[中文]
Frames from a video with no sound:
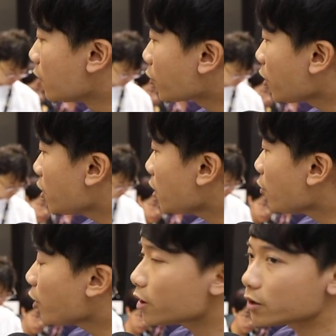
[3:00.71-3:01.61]
所以，因
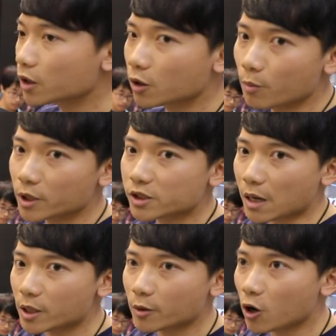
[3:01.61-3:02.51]
为的我们的
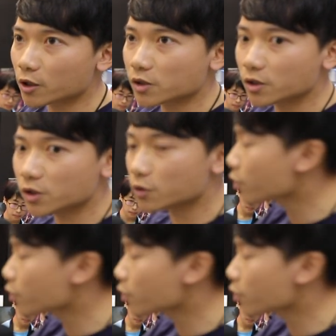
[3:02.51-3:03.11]
窄边框设计，